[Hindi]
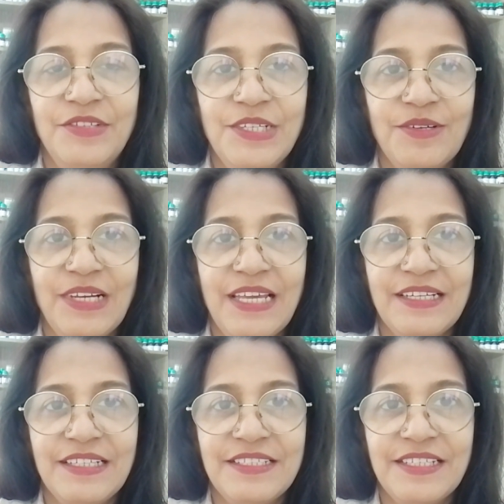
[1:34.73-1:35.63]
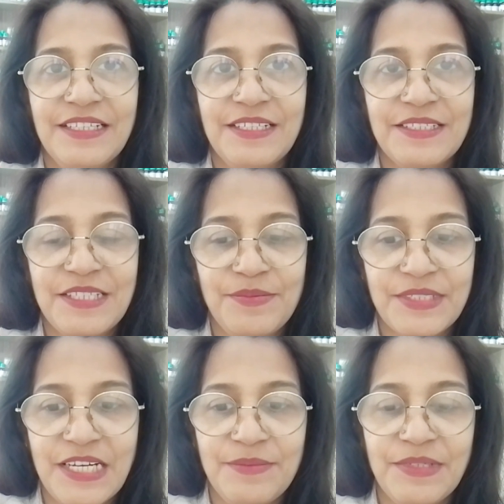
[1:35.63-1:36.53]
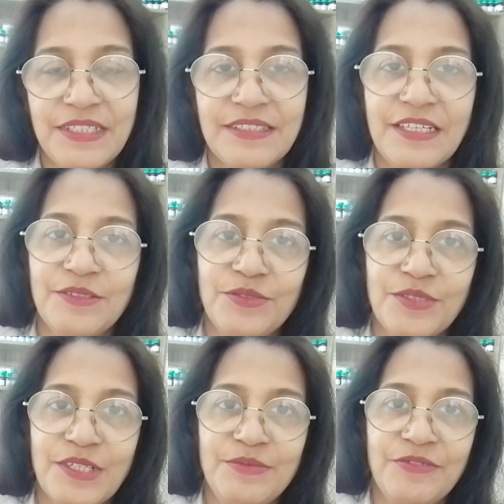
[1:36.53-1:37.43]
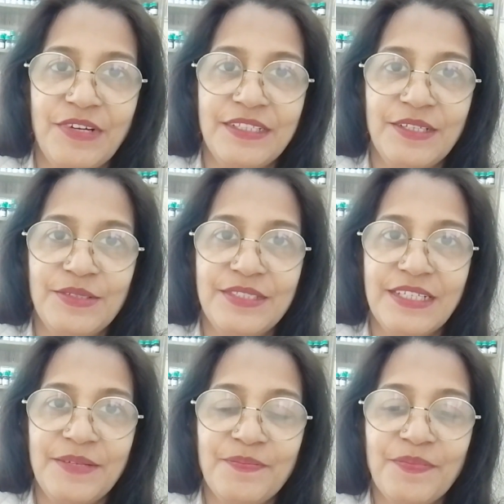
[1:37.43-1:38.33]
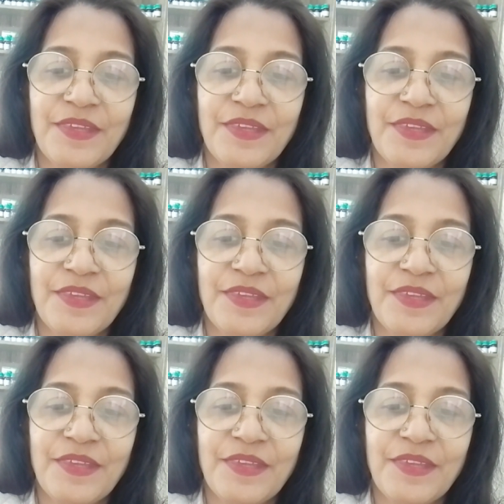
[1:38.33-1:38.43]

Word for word: वीडियो को लाइक करें शेयर करें सब्सक्राइब करें ताकि दूसरों का भी फ़ायदा हो जाए